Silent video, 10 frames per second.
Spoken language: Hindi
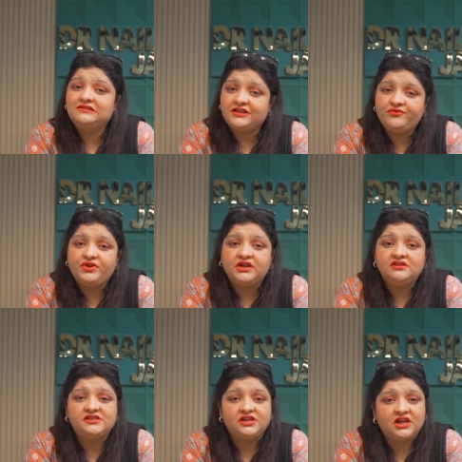सर्विकल
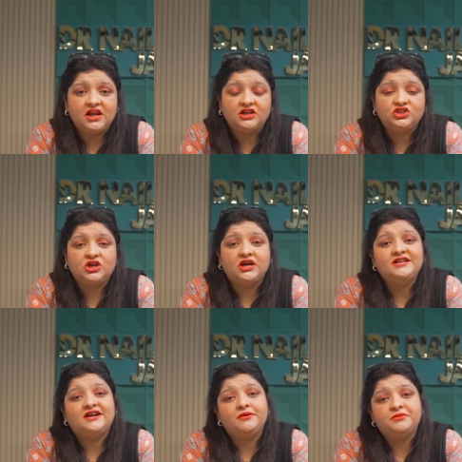सर्कलाज का
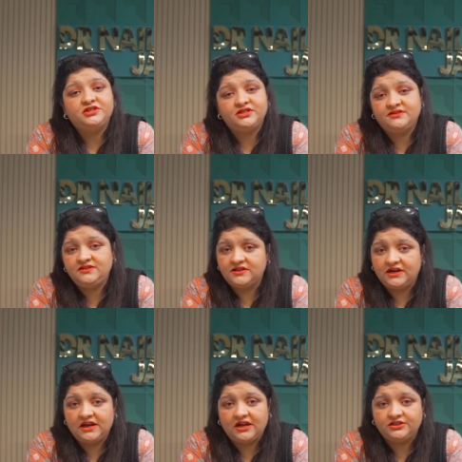या इमरजेंसी
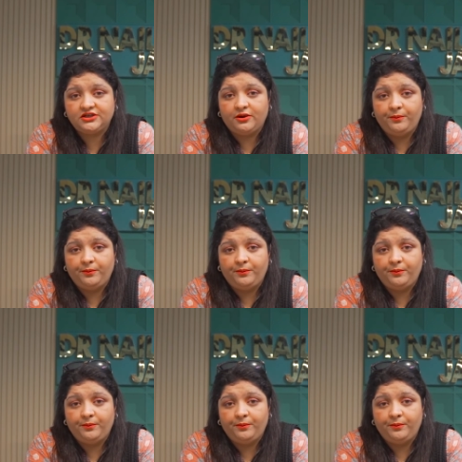सर्कलाज का